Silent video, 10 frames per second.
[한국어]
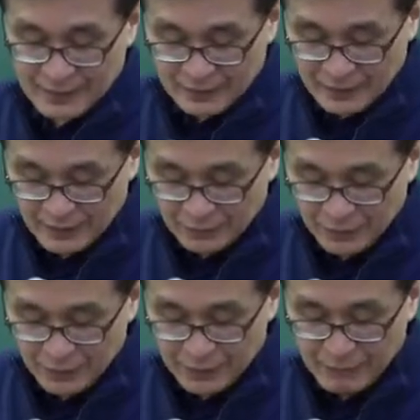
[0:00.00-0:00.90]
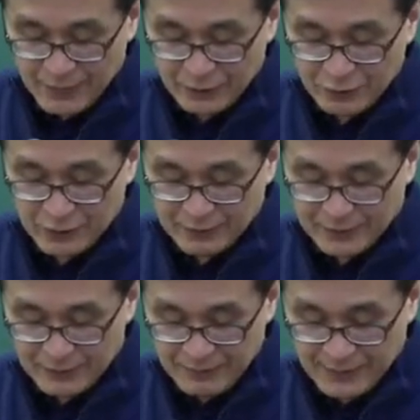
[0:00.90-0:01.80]
자, 여러분 교재
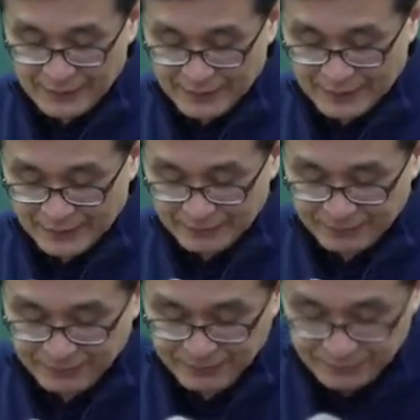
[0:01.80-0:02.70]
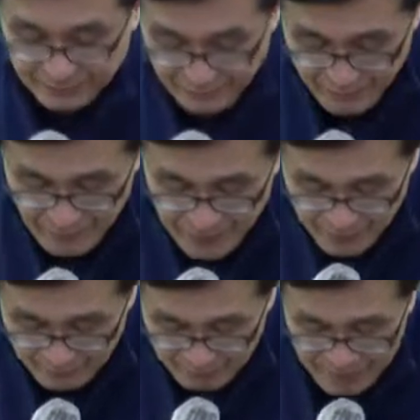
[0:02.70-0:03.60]
167페이지에
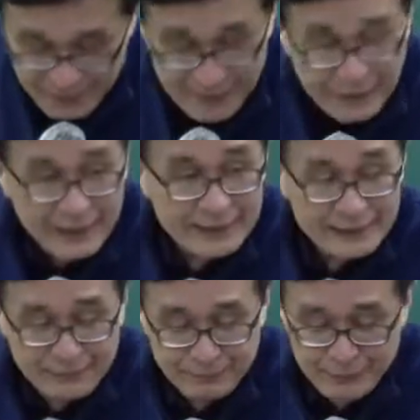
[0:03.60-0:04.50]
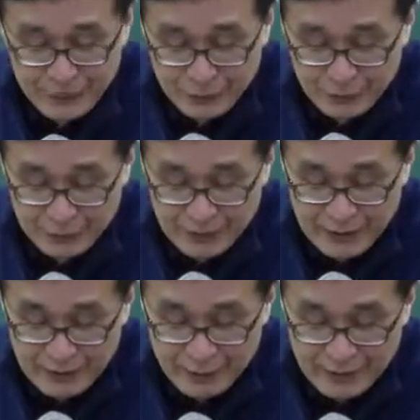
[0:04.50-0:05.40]
민간
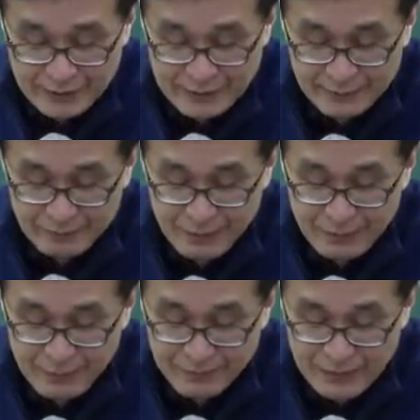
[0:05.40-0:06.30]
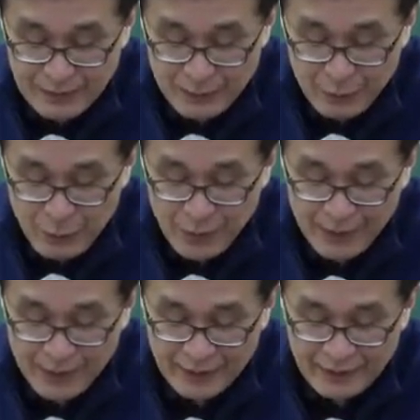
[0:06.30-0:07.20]
임대주택에 관한 특별법상의
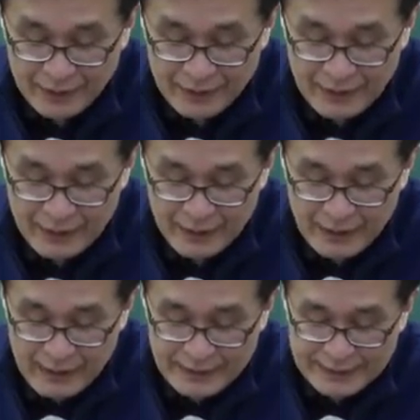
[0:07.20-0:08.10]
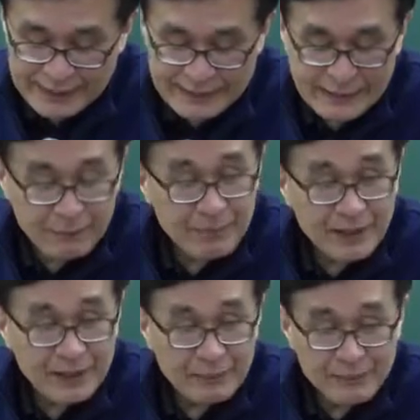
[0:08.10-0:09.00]
용어에 거기에
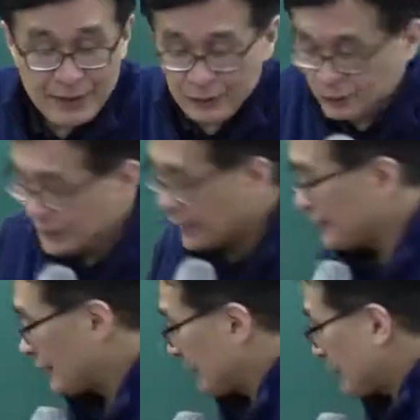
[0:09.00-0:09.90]
기업형 임대주택이 있어요.